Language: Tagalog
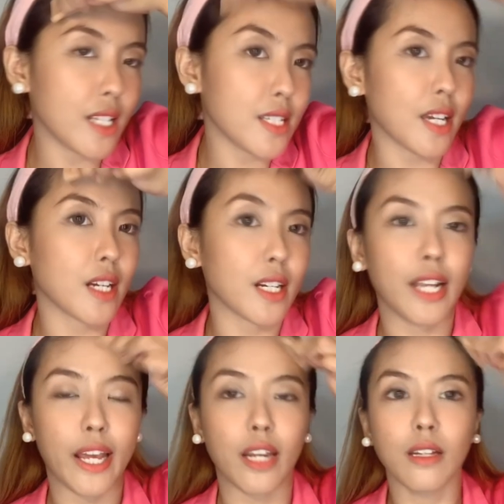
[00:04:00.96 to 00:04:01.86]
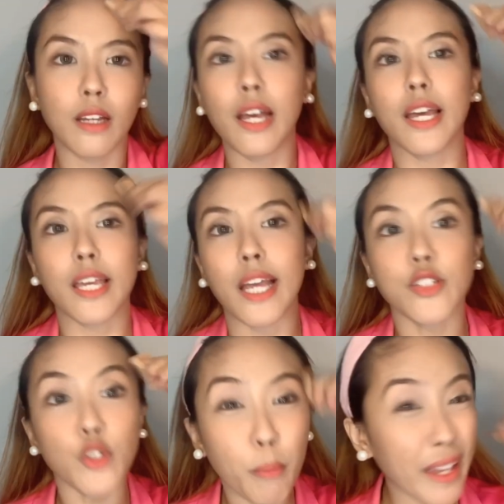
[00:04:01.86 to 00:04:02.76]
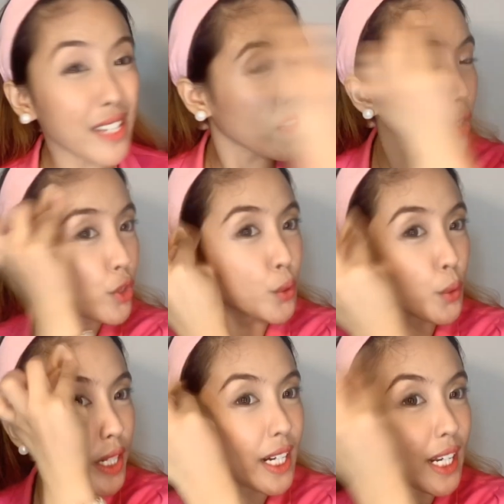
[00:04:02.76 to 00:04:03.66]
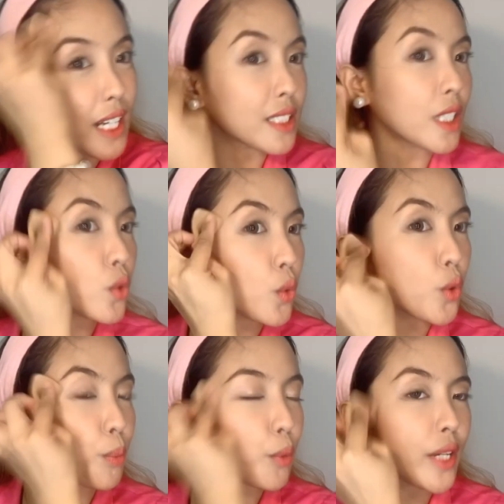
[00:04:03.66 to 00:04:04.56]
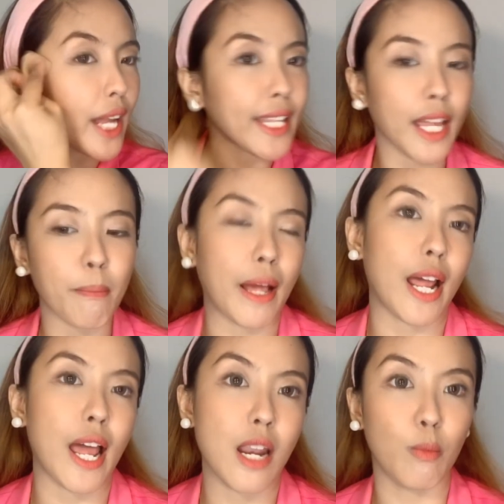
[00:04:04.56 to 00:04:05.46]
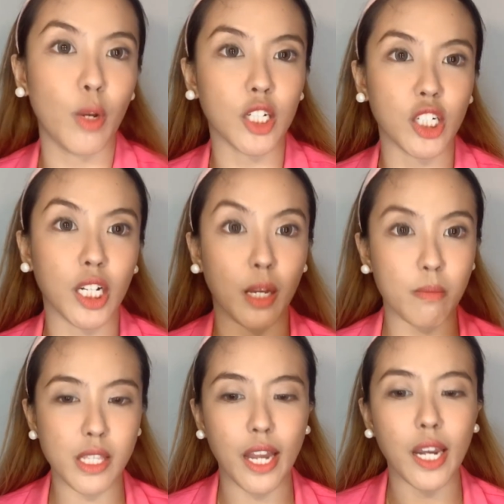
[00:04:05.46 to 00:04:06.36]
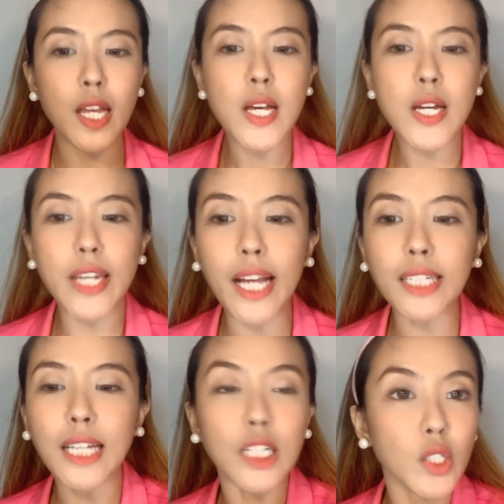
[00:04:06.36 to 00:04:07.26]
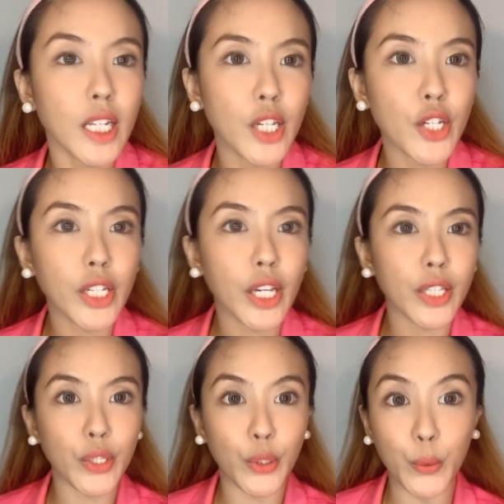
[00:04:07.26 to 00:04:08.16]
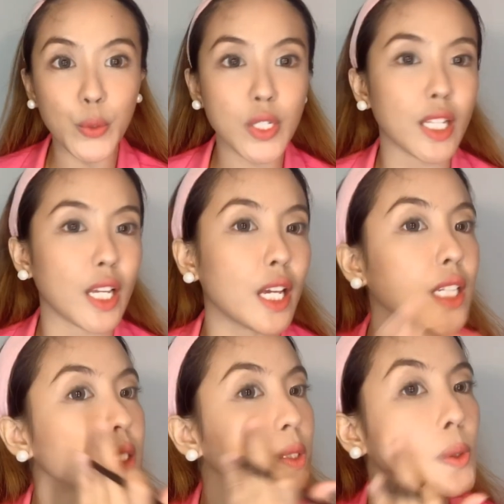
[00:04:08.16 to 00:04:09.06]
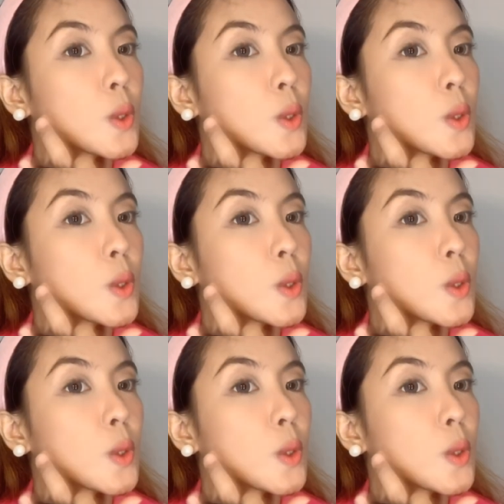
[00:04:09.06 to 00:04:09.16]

sa hairline. And So, basic contouring lang tinuturo po natin para alam mo lang siyang gamitin. Next, actually, you can use this